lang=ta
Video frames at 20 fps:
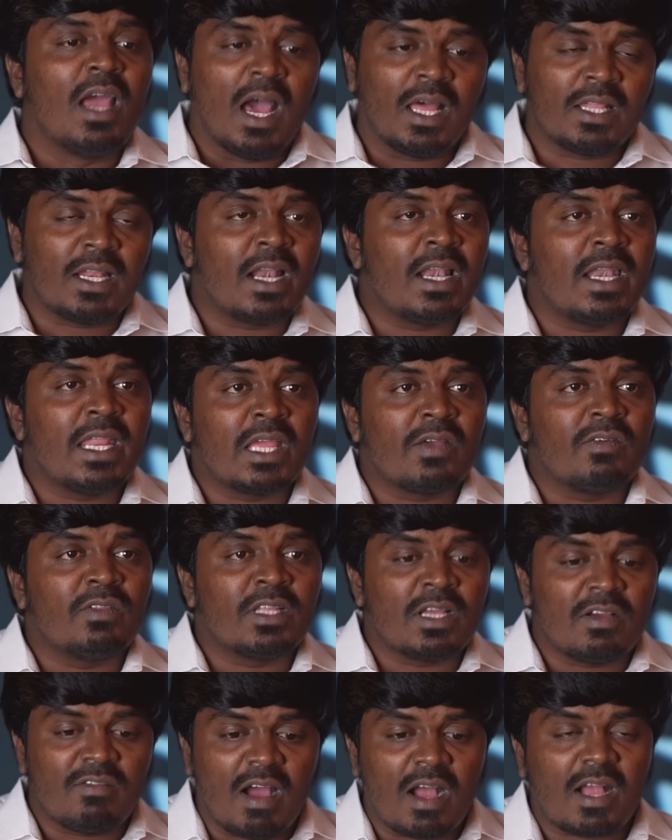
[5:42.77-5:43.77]
அதனால் நீங்கள்
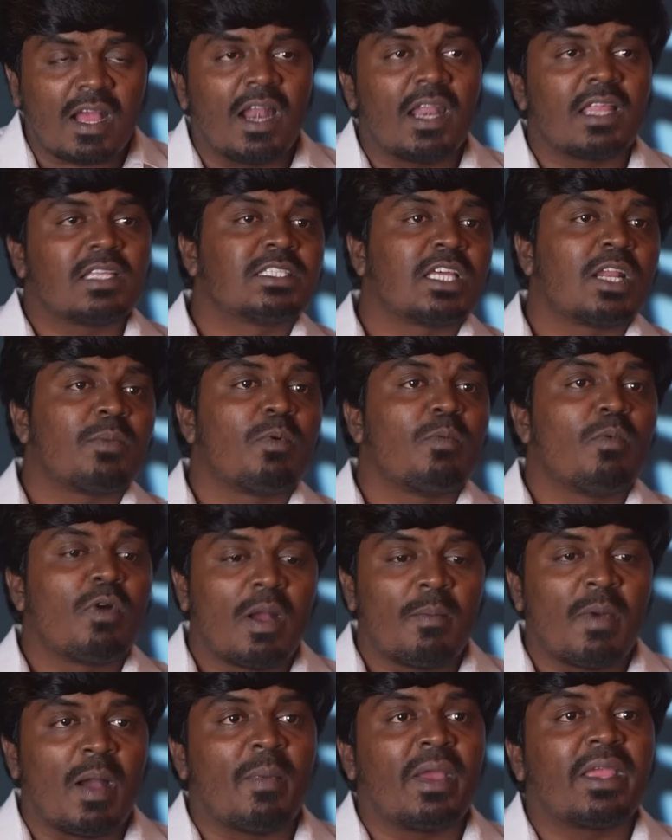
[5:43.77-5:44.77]
வந்து இங்கே வாக்காளர் சிறப்பு
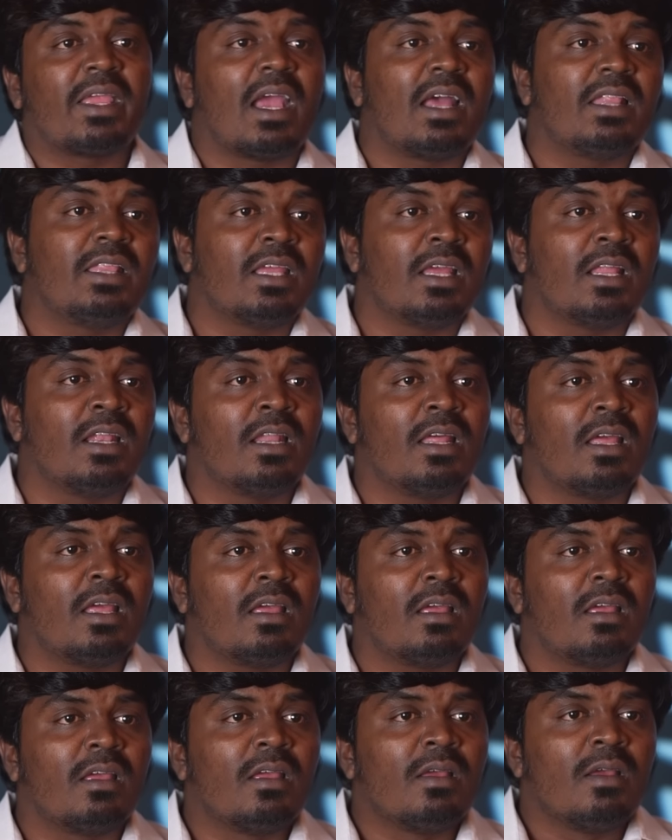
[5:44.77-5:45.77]
முகாம் அமைக்காதீங்கன்னு
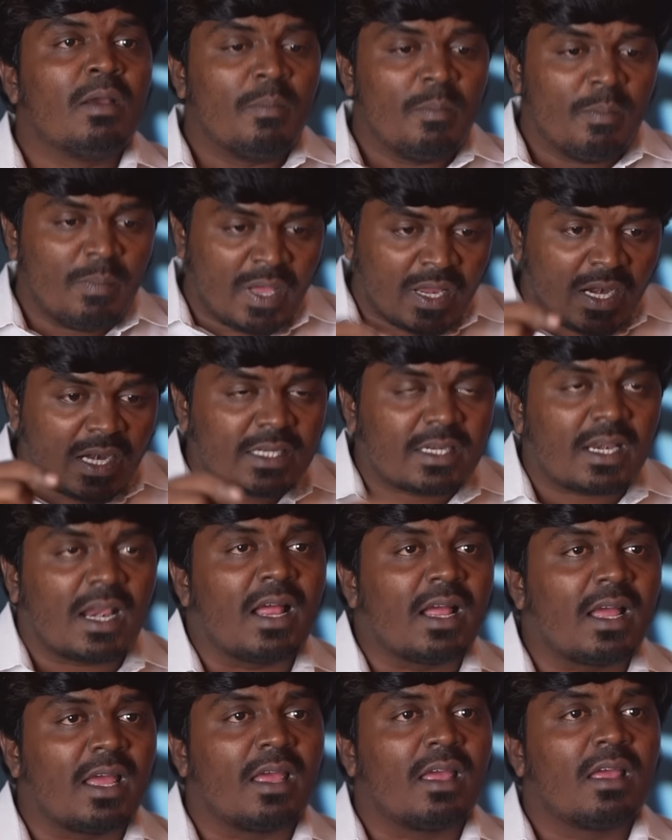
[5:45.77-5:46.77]

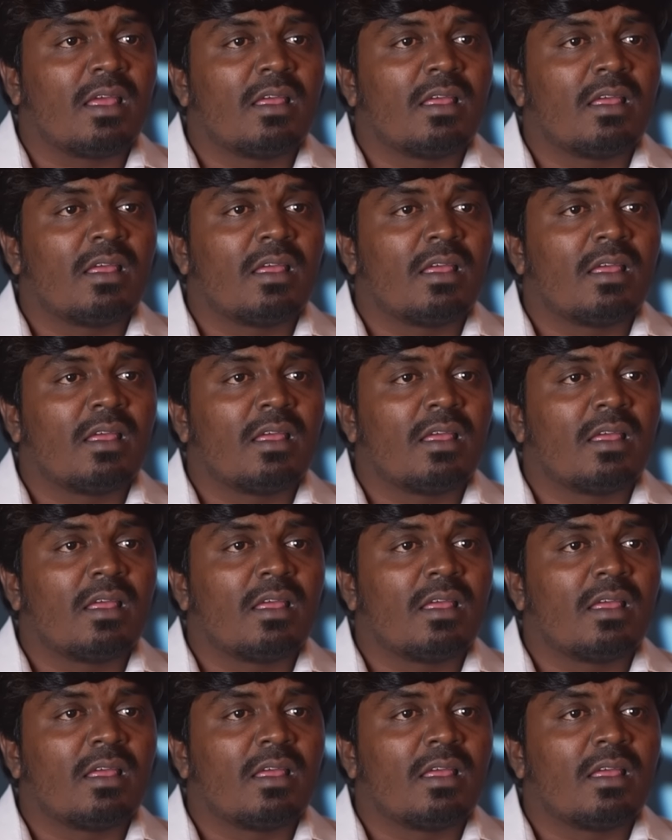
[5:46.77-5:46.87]
மிரட்டுறாங்க